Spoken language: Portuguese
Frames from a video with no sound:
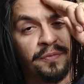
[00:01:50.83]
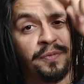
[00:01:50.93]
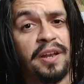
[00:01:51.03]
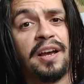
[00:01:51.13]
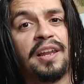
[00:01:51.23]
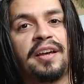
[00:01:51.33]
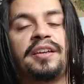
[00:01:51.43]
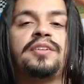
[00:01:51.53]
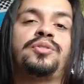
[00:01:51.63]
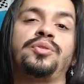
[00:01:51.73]
Fala
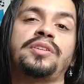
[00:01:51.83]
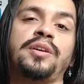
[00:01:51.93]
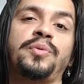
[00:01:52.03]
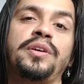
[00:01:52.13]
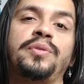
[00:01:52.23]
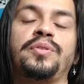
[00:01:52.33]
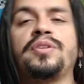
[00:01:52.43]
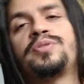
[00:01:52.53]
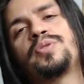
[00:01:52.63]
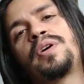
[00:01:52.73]
galera, tudo tranquilo?
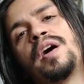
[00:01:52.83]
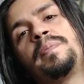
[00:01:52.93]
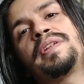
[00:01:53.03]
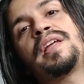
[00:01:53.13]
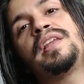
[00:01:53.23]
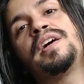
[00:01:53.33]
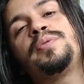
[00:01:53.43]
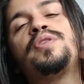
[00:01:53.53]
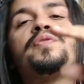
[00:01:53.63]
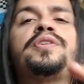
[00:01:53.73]
Eu sou o Caio
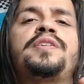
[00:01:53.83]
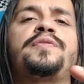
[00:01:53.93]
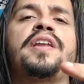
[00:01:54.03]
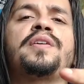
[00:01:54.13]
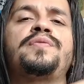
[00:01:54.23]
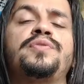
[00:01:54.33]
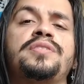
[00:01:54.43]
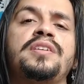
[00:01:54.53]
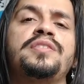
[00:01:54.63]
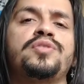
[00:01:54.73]
Pantaleão e eu venho aqui falar com
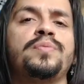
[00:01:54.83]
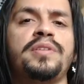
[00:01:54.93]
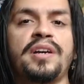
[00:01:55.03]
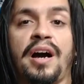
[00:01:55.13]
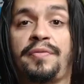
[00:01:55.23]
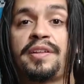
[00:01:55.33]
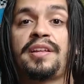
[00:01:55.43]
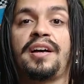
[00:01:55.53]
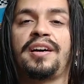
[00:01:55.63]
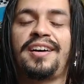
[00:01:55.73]
vocês sobre
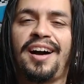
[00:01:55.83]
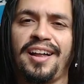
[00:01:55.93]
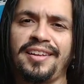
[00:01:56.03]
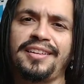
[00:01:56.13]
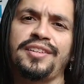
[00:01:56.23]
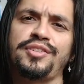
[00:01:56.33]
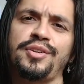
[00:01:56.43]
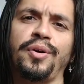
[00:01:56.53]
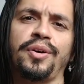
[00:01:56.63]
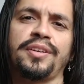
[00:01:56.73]
Avatar, a lenda
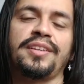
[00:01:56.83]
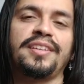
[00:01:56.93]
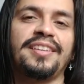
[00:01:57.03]
de rock.